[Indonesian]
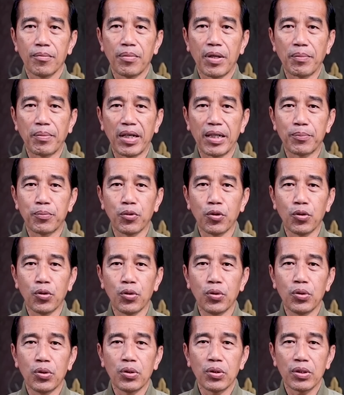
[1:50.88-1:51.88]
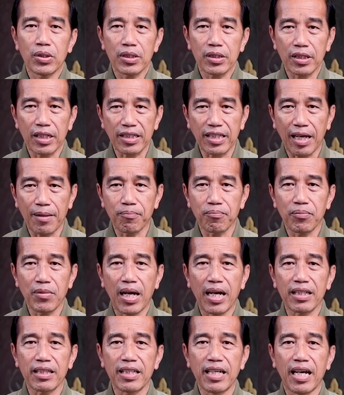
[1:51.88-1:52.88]
Bapak Ibu, tetap
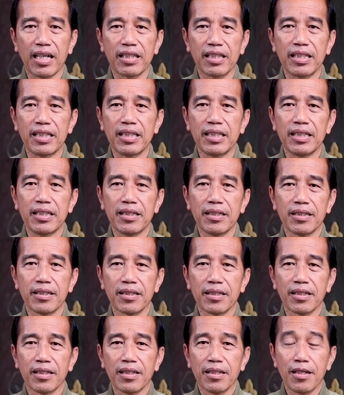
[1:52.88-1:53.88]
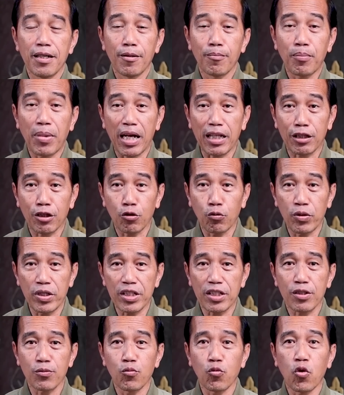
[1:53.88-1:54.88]
hati-hati, patuhi
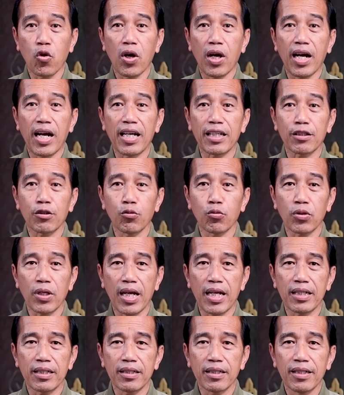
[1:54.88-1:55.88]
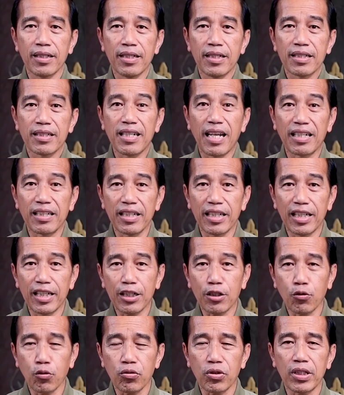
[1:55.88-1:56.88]
semua aturan dan
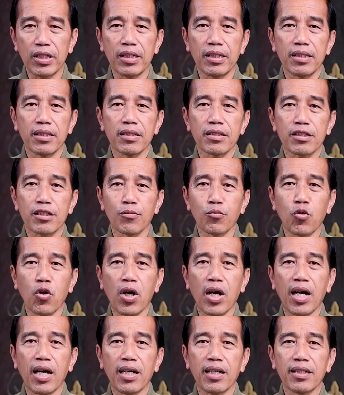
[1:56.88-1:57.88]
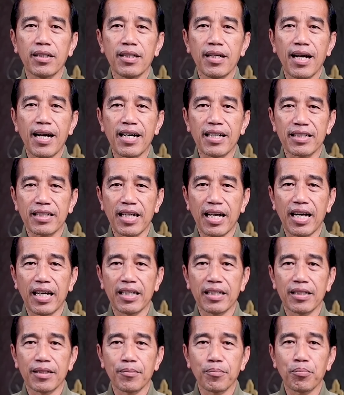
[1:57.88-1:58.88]
ikuti semua
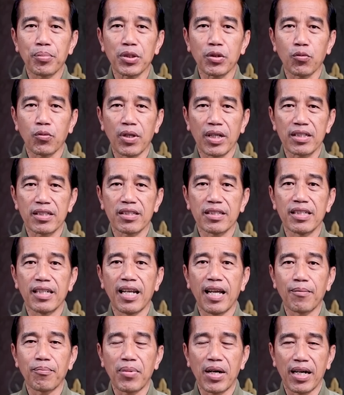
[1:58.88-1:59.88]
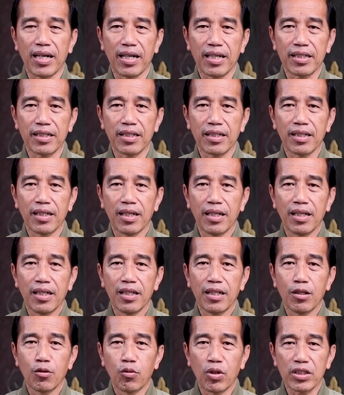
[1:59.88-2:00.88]
arahan petugas di lapangan.
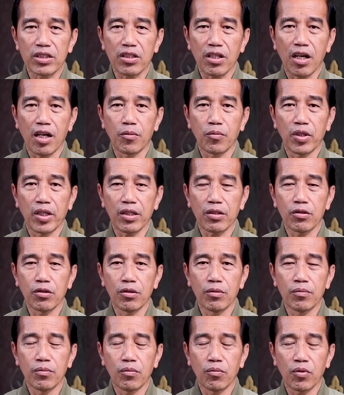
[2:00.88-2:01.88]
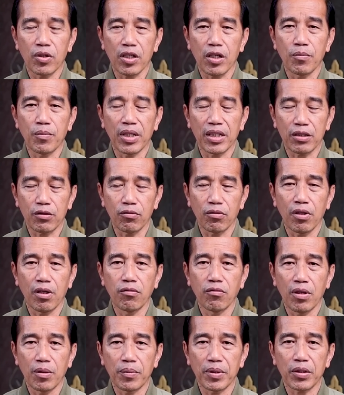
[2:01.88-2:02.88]
Wassalamualaikum
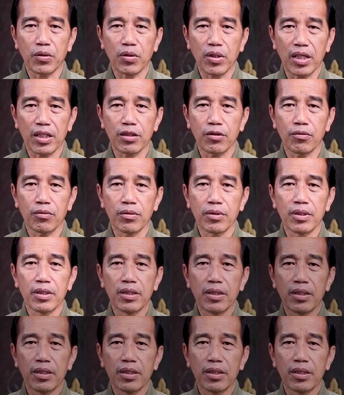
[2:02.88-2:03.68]
warahmatullahi wabarakatuh.